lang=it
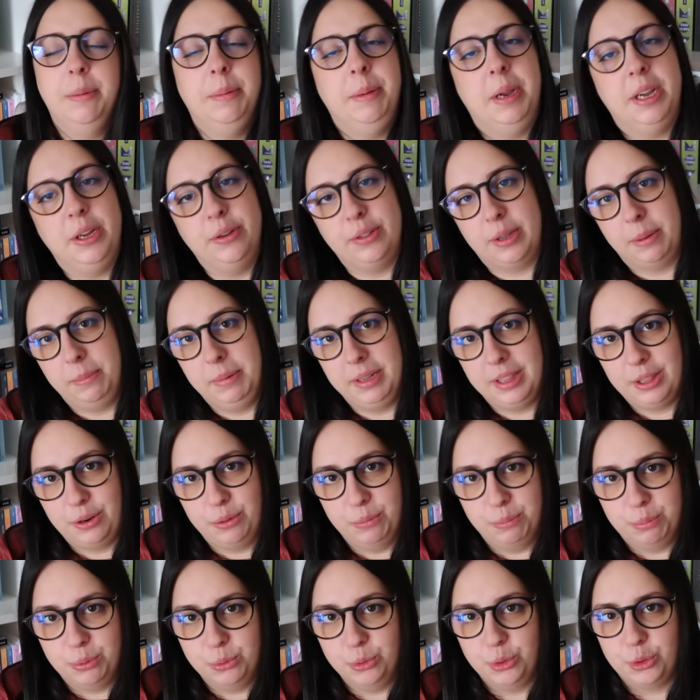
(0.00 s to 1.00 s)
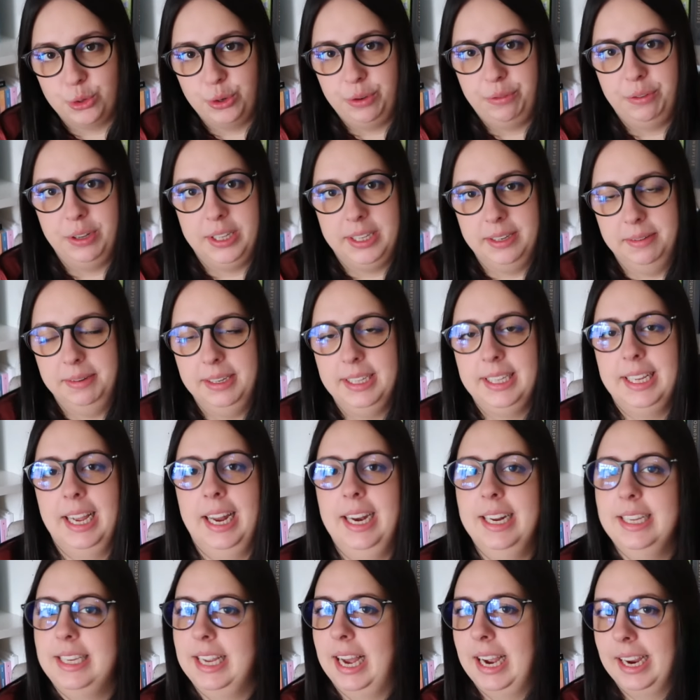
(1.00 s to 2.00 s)
mi aiuta a mettere un punto effettivamente
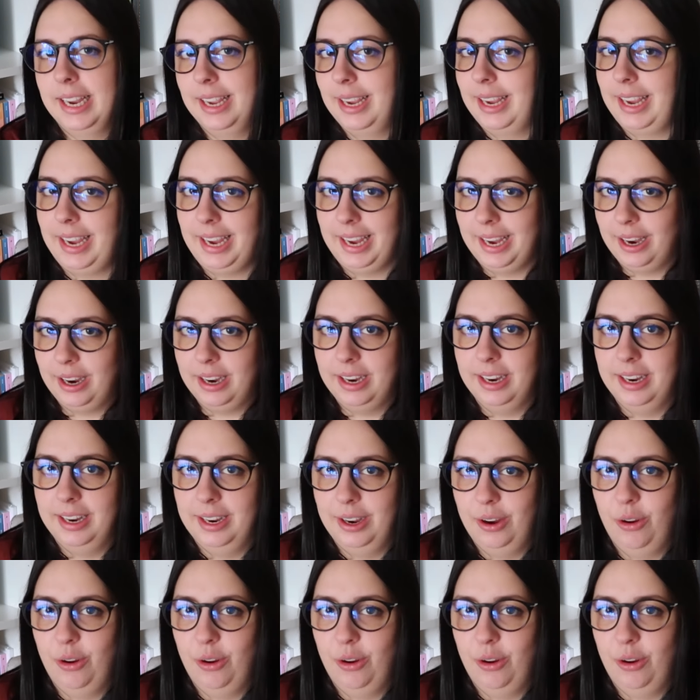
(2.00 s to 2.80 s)
alle saghe che eh,